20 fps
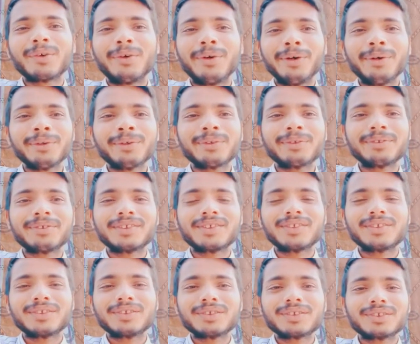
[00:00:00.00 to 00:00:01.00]
और
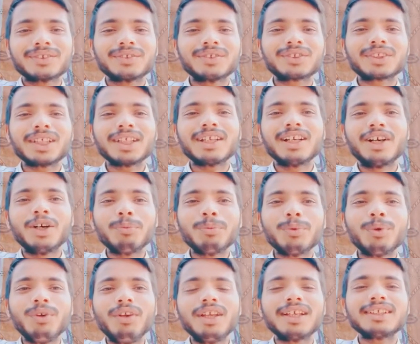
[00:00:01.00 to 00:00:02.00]
उसके गांव
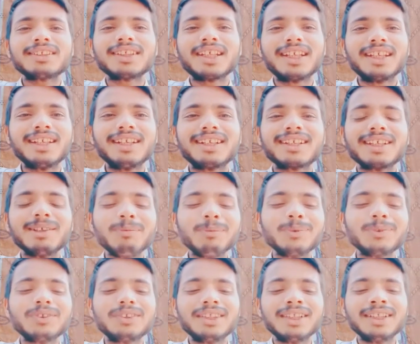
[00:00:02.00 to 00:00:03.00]
मोहल्ले के सारे लड़के
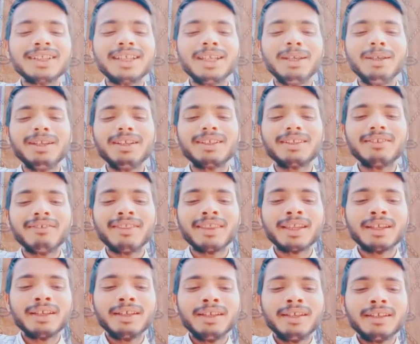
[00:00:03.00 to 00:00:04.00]
पूछते हैं कि
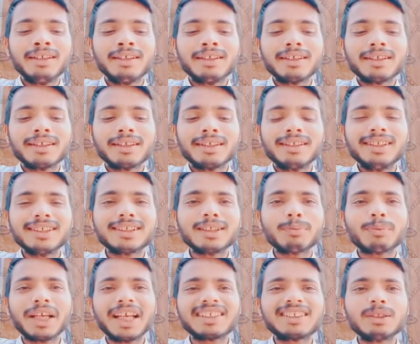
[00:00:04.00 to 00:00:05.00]
ये सब
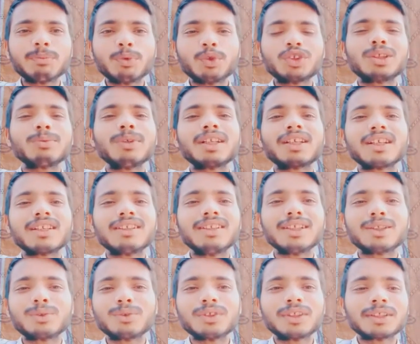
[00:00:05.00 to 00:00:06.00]
कैसे पॉसिबल कर
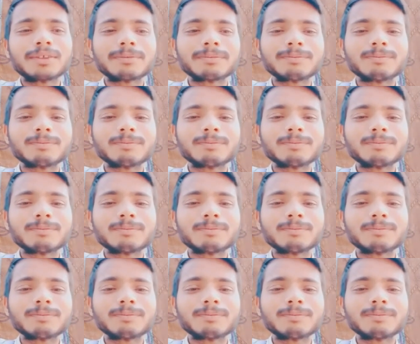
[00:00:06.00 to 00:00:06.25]
दिया तूने